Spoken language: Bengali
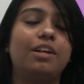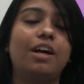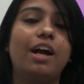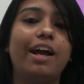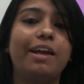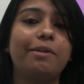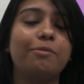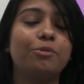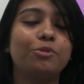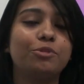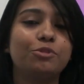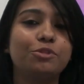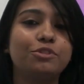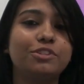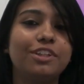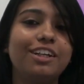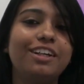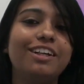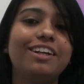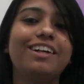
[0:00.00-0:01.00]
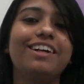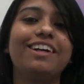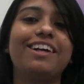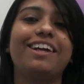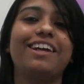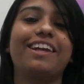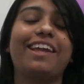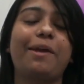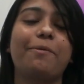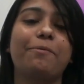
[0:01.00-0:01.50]
হাই বন্ধুরা
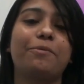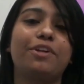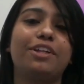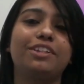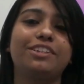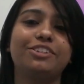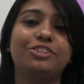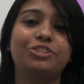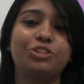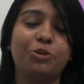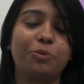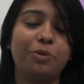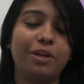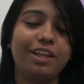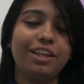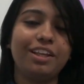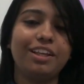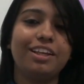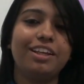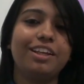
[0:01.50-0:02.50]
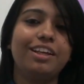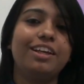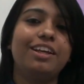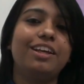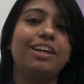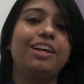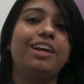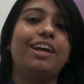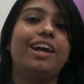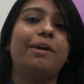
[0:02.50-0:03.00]
কেমন আছেন সবাই
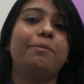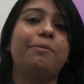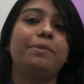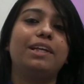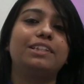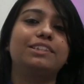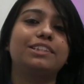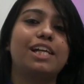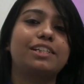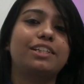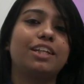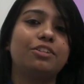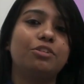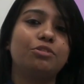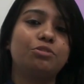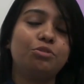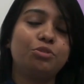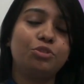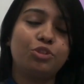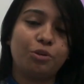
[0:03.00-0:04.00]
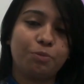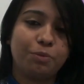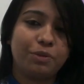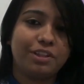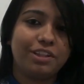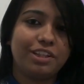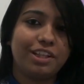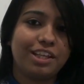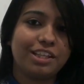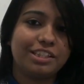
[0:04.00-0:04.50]
আমি আজকে একটা নতুন টপিক
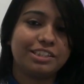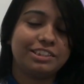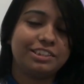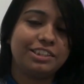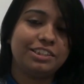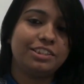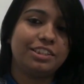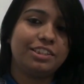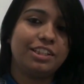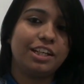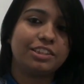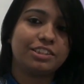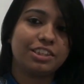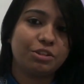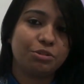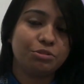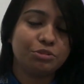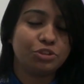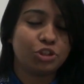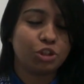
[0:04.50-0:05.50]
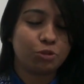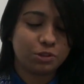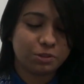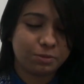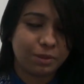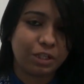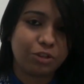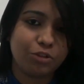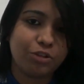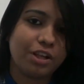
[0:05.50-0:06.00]
নিয়ে এসেছি যেটা আশা করি সবার
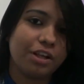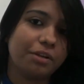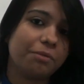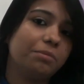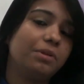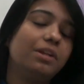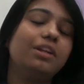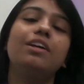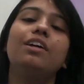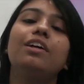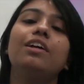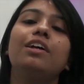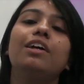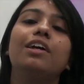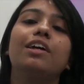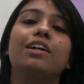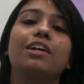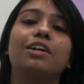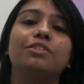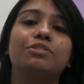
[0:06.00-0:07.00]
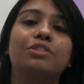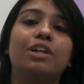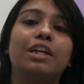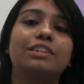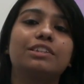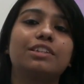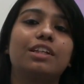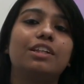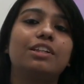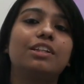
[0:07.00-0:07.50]
ভালো লাগবে কারণ
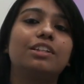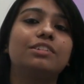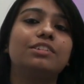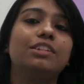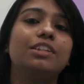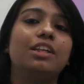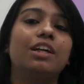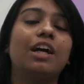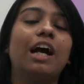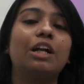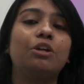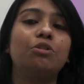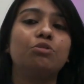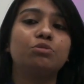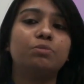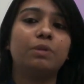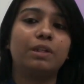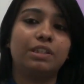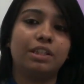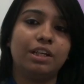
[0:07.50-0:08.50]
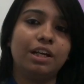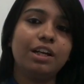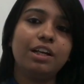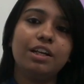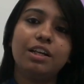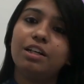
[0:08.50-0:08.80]
আজকালকার দিনে হাঁটুর ব্যথা